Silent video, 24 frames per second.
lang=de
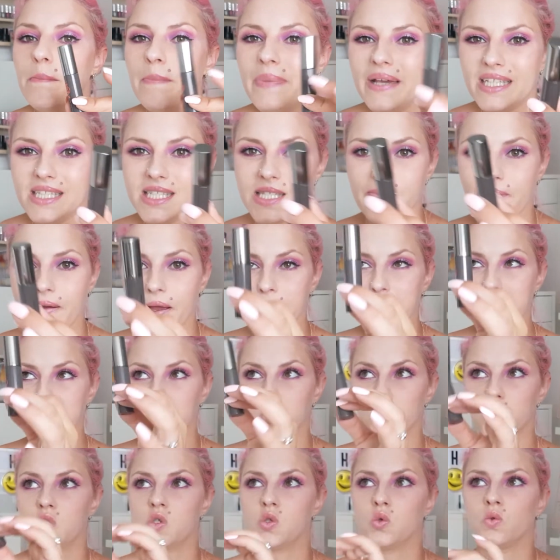P2
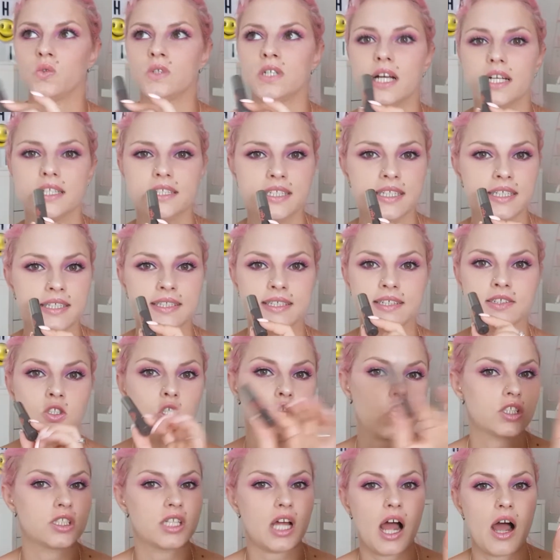benutzen oder diese
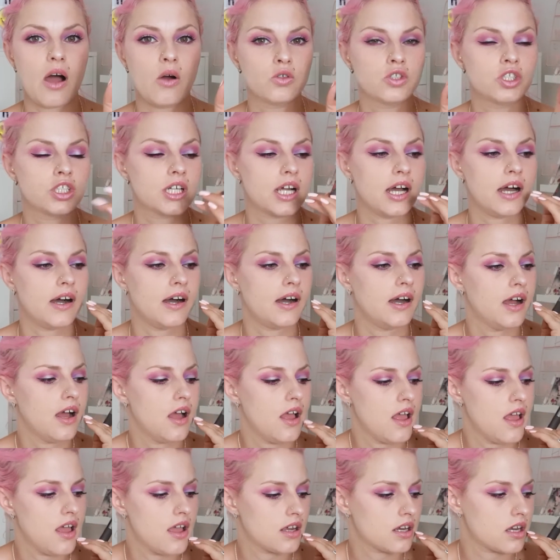Dr. Hauschka,
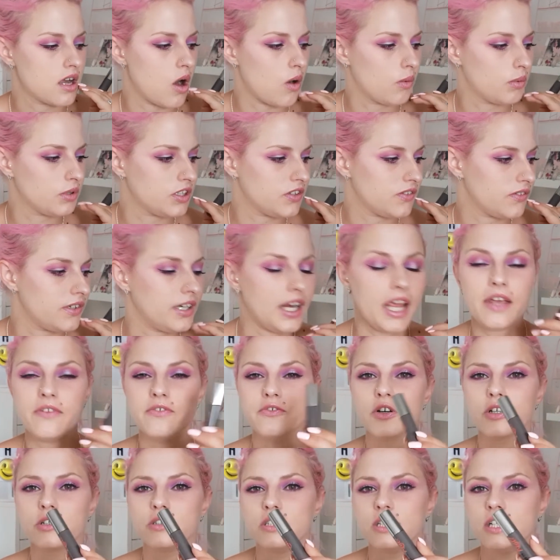glaube ich. Nee,
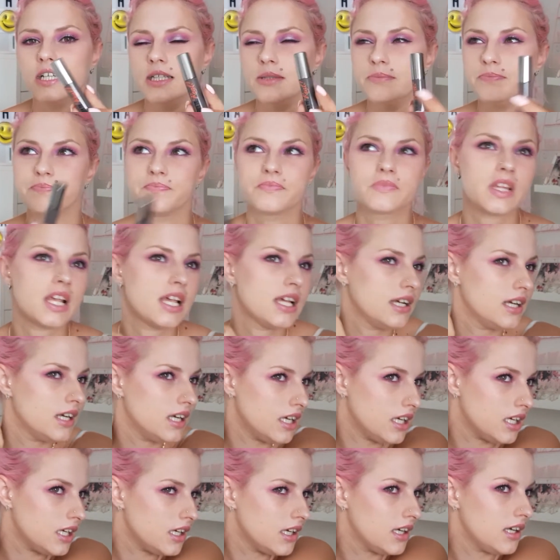von, ähm,
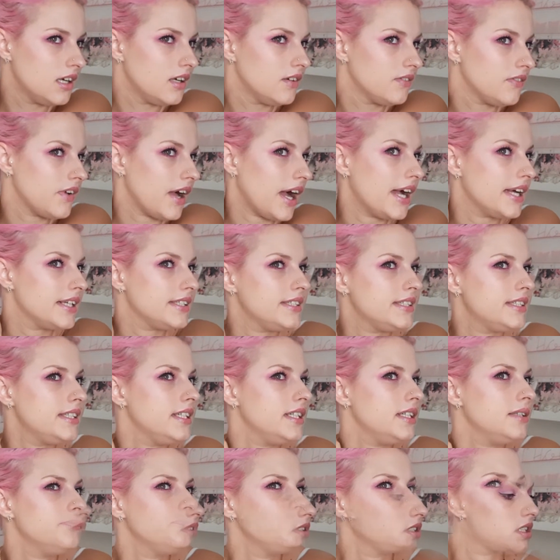wie heißt
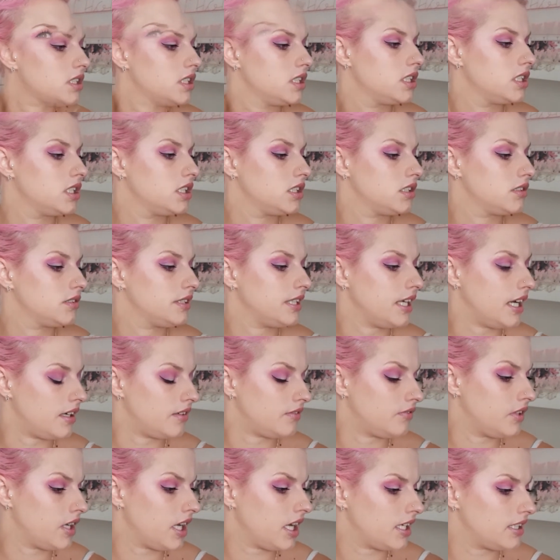die? Mm. Ja,
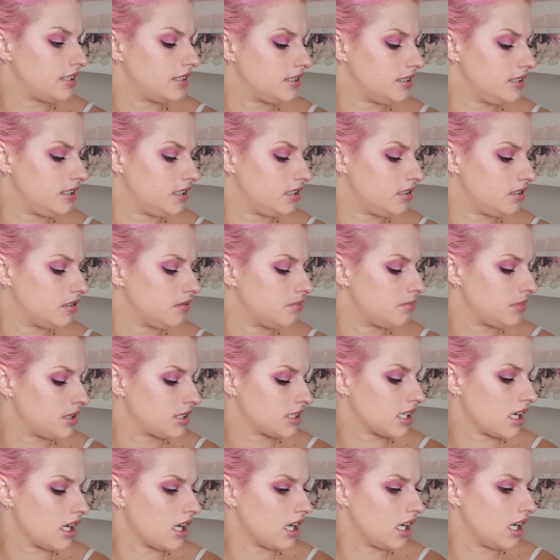wie heißt die?
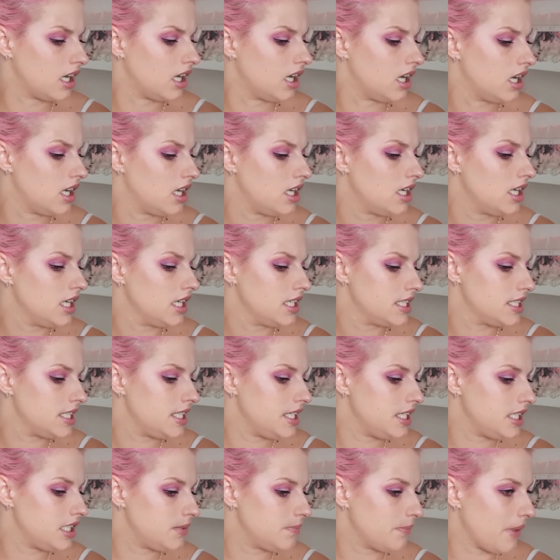Mascara.
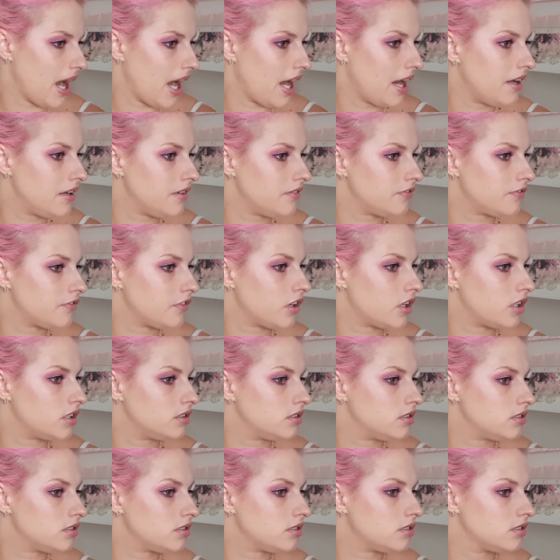Die ich meine
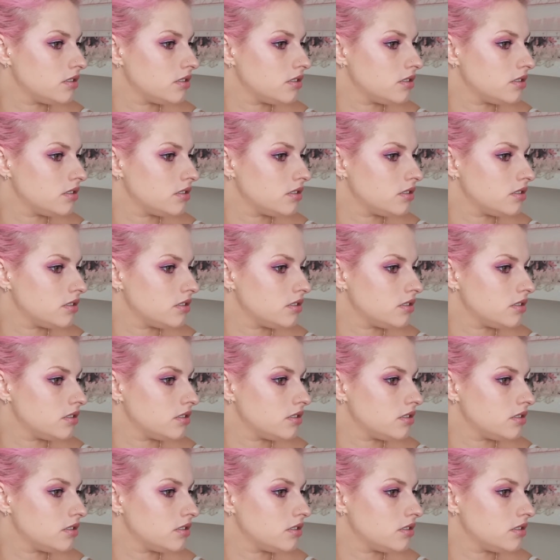von